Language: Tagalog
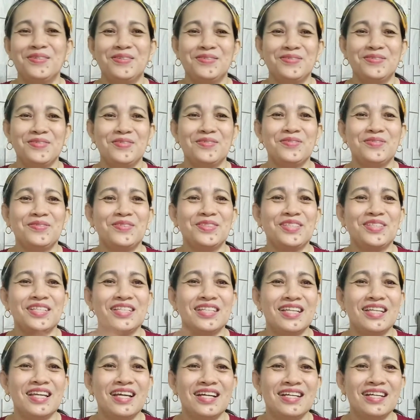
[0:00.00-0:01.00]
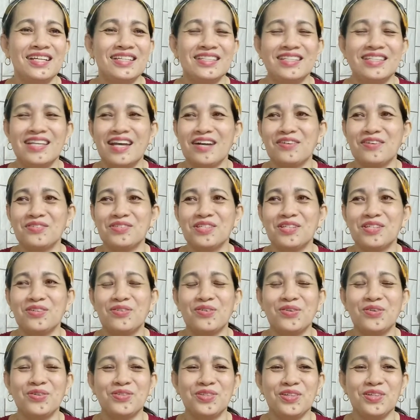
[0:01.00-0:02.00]
bubuti na lang hindi ako
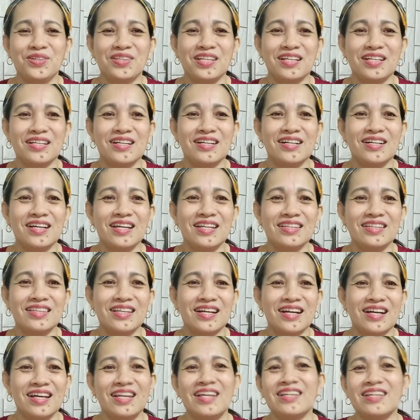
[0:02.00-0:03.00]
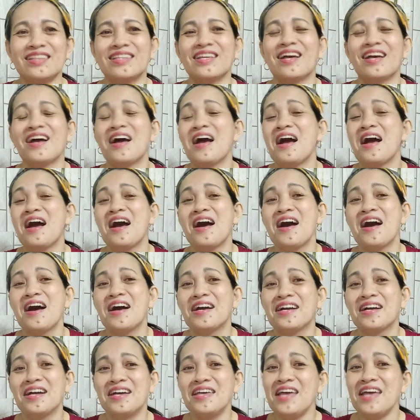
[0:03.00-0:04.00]
sinugod ng tagang galit na galit
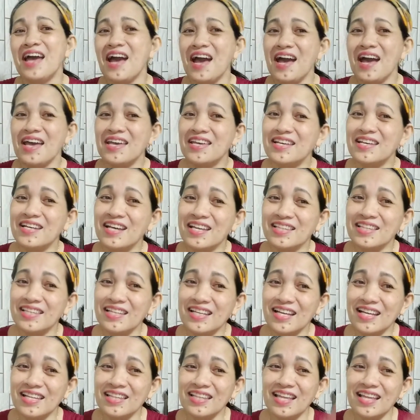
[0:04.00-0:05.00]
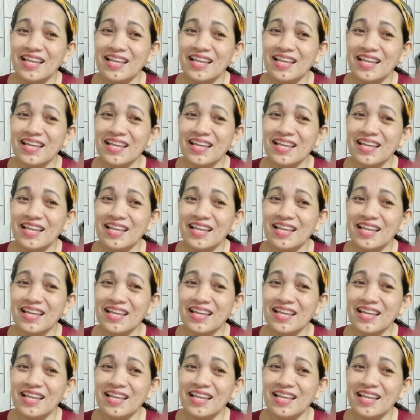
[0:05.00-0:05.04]
kaya ingat-ingat